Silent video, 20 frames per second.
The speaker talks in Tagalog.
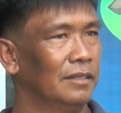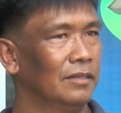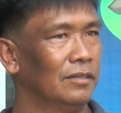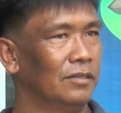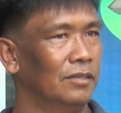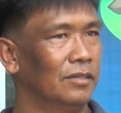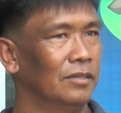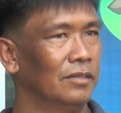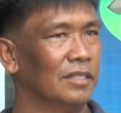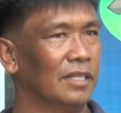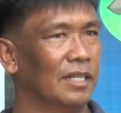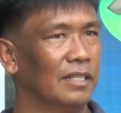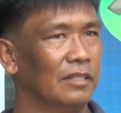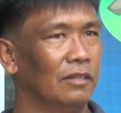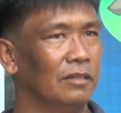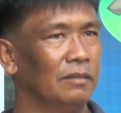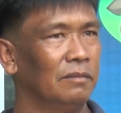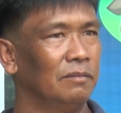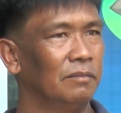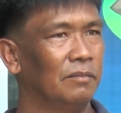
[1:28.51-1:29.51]
So sa
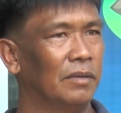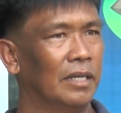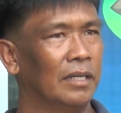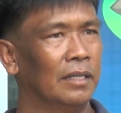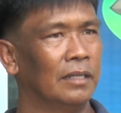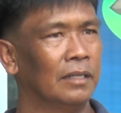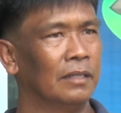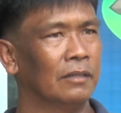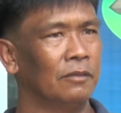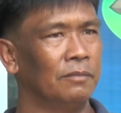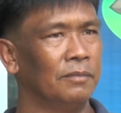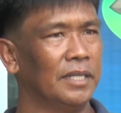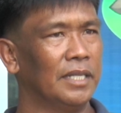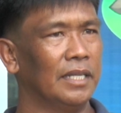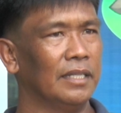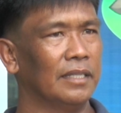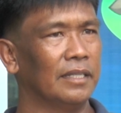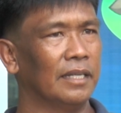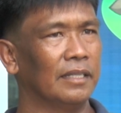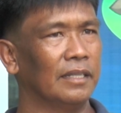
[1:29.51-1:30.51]
ngayon,
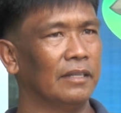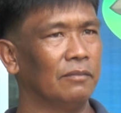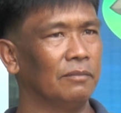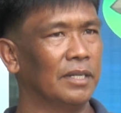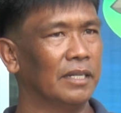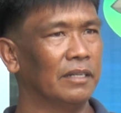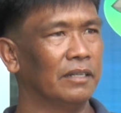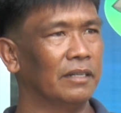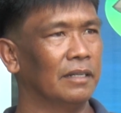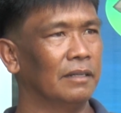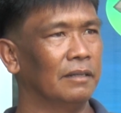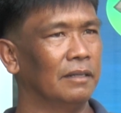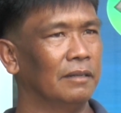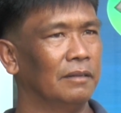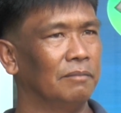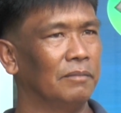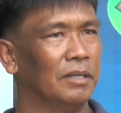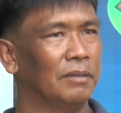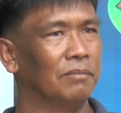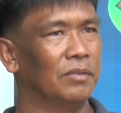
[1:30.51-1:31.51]
kumikita na yung mga
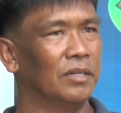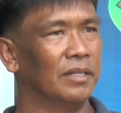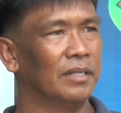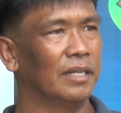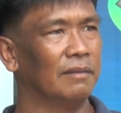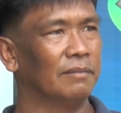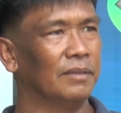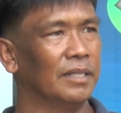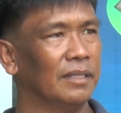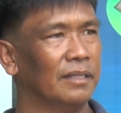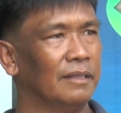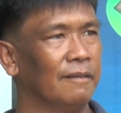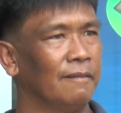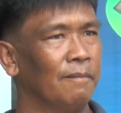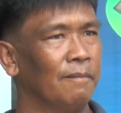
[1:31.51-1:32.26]
member namin.